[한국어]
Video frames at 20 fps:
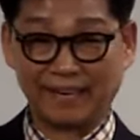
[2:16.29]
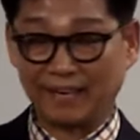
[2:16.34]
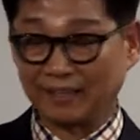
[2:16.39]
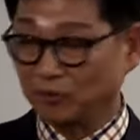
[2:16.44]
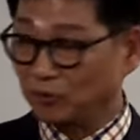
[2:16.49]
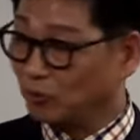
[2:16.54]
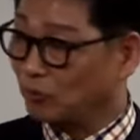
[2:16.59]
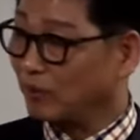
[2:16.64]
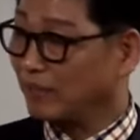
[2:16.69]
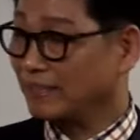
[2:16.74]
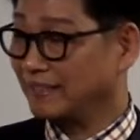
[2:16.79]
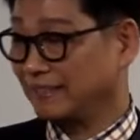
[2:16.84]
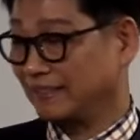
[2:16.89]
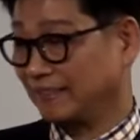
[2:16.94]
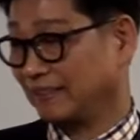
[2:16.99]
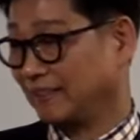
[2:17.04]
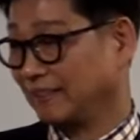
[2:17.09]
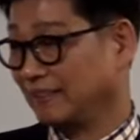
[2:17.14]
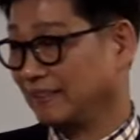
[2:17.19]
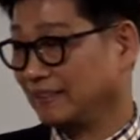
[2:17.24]
다
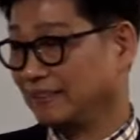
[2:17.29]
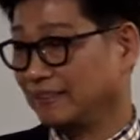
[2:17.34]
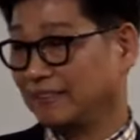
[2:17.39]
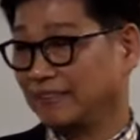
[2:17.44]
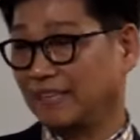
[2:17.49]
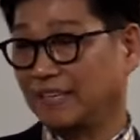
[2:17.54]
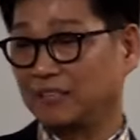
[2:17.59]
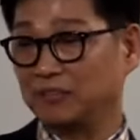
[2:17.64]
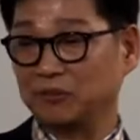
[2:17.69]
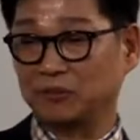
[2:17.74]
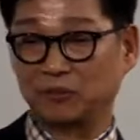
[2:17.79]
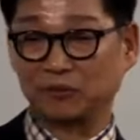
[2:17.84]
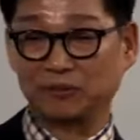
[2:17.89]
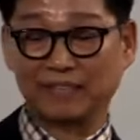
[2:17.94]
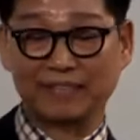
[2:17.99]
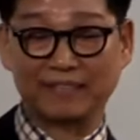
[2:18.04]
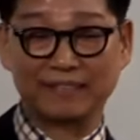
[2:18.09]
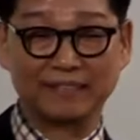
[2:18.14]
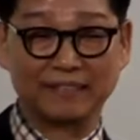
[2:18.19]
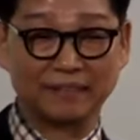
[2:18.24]
똑같이
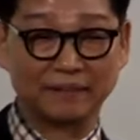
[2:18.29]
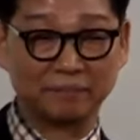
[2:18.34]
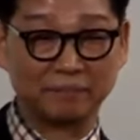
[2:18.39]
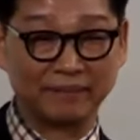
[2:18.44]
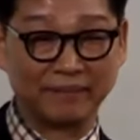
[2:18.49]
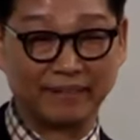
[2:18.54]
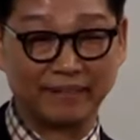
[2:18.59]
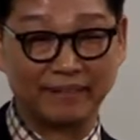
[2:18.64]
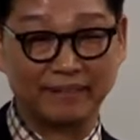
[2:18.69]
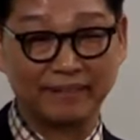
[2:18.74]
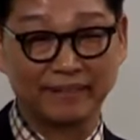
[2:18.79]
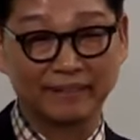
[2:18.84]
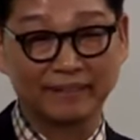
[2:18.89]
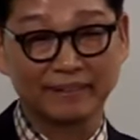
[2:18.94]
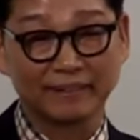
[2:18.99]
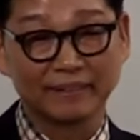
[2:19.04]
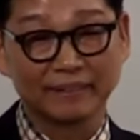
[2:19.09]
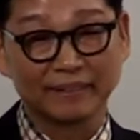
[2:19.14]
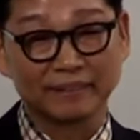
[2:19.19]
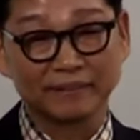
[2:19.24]
시간을 줬다는 얘기입니다.
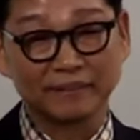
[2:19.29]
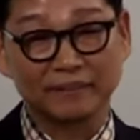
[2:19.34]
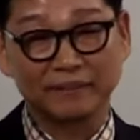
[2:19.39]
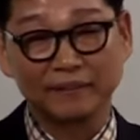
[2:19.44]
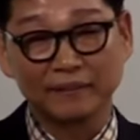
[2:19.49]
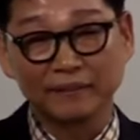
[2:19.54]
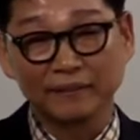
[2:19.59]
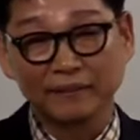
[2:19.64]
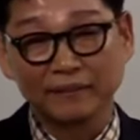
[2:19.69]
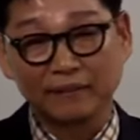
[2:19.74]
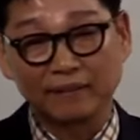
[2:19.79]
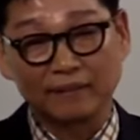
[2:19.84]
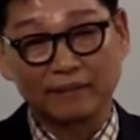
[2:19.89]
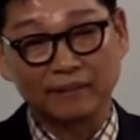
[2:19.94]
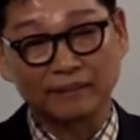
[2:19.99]
그래서